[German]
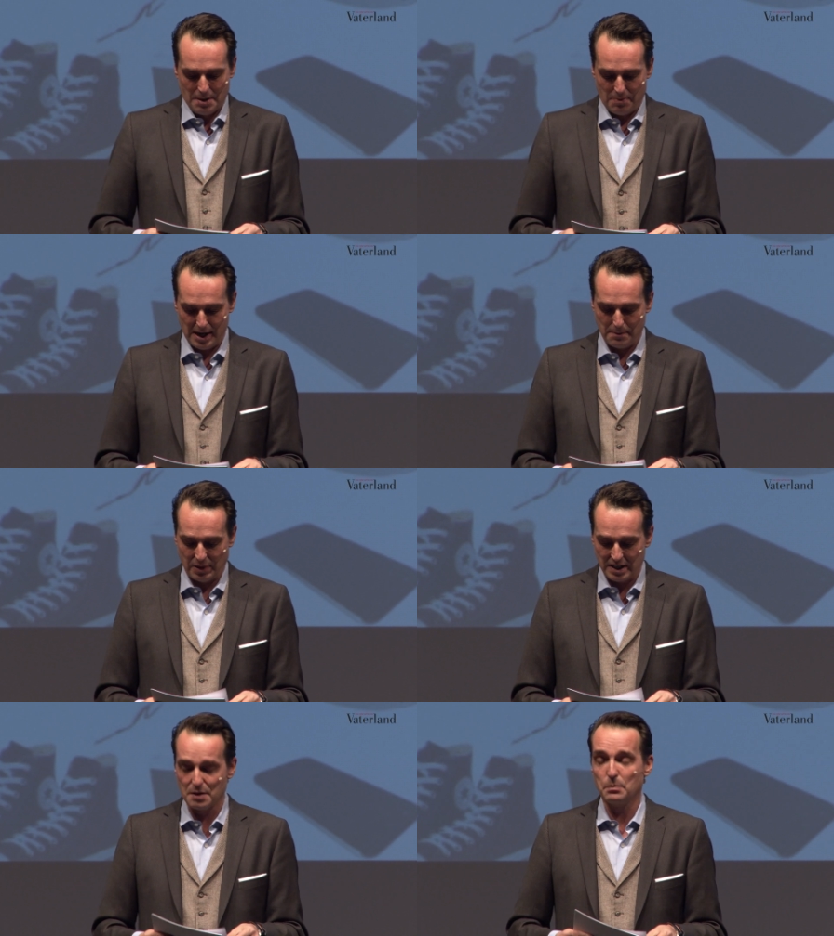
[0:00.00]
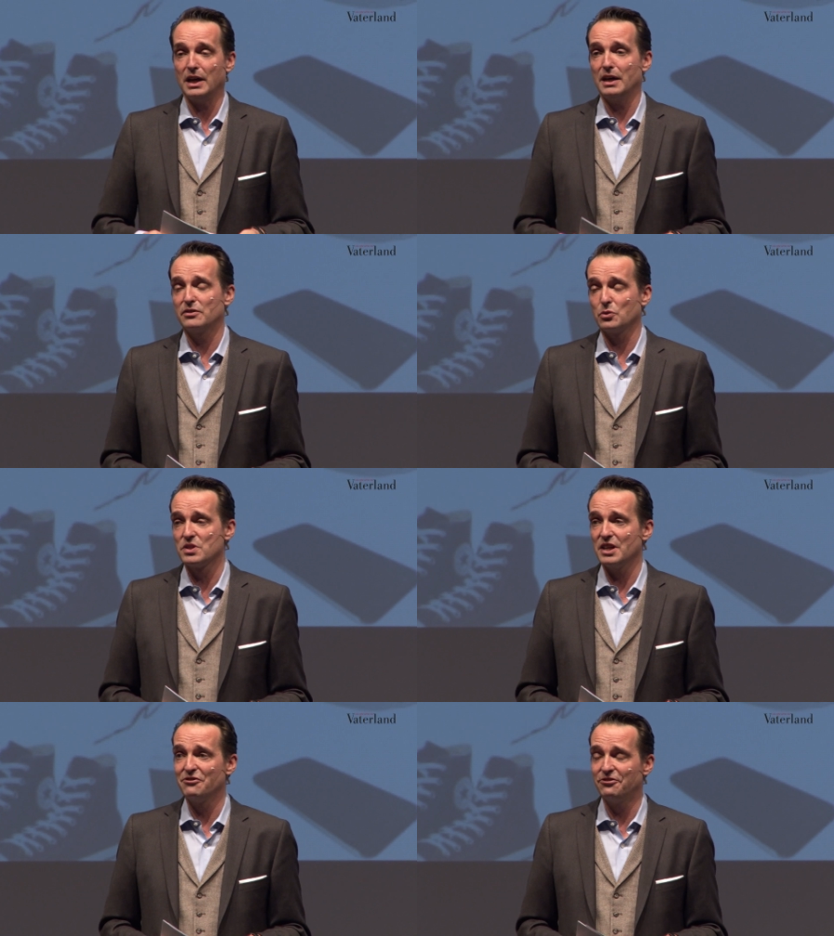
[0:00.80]
beim Pressepreis
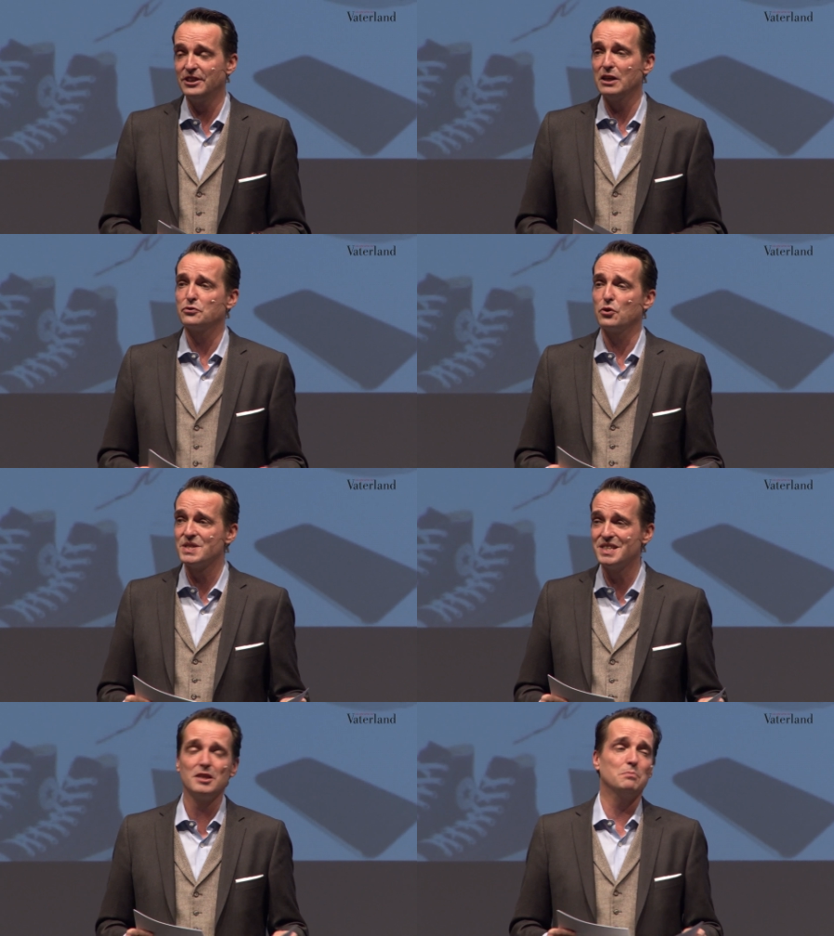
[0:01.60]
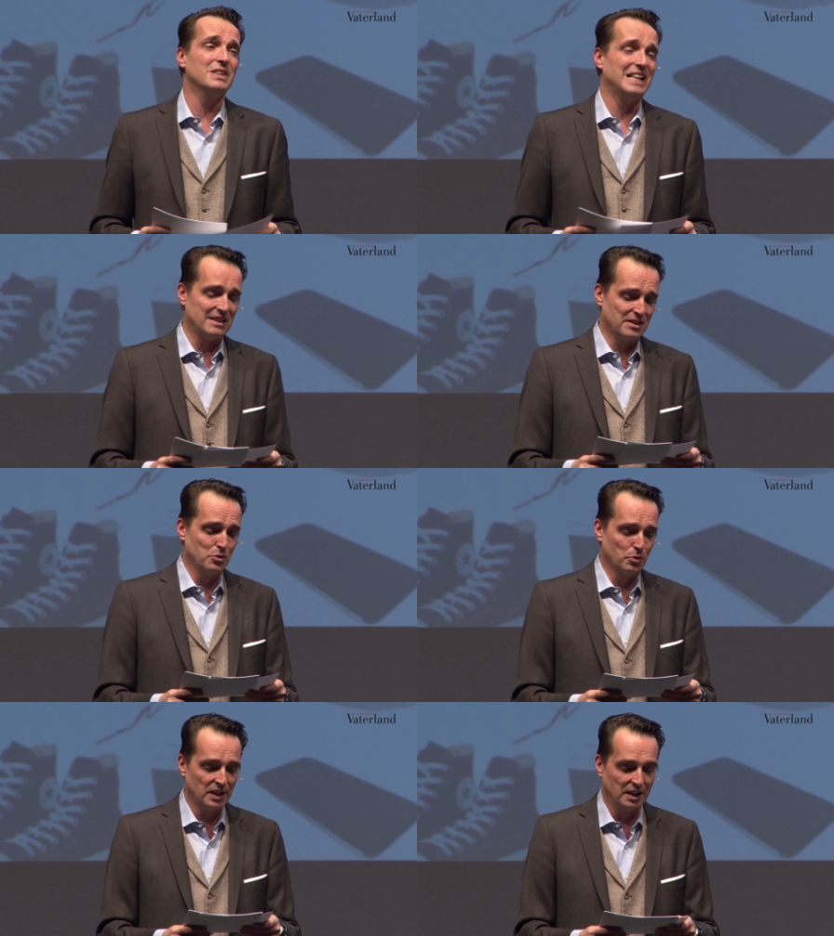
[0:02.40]
und in vier von sieben
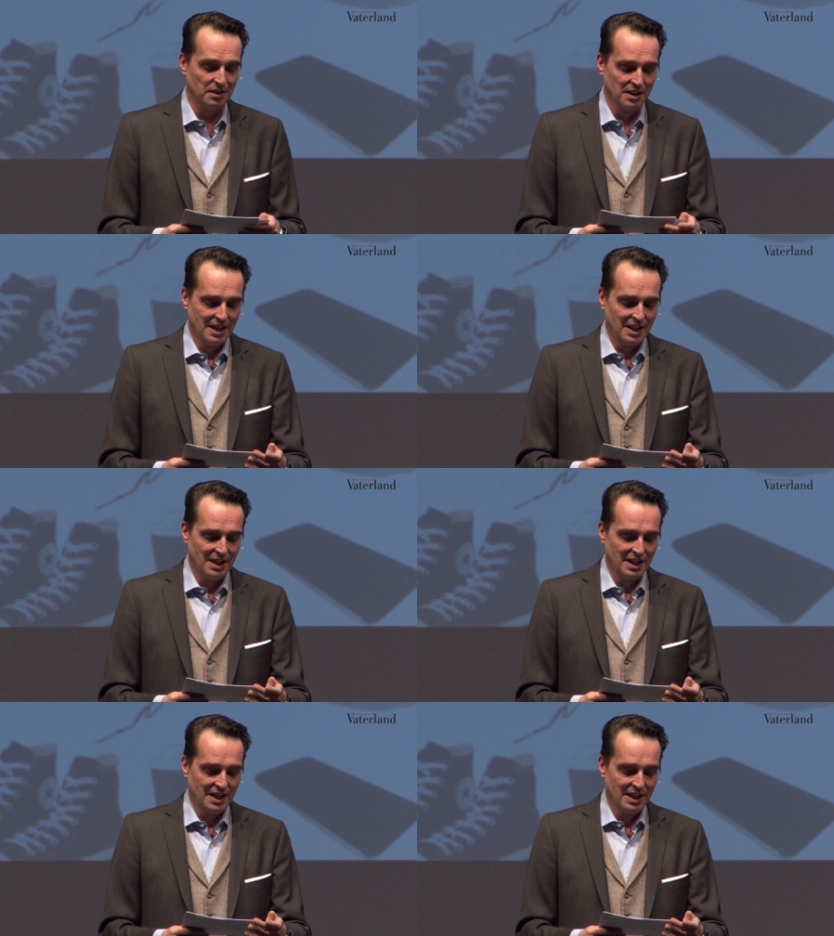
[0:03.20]
Kategorien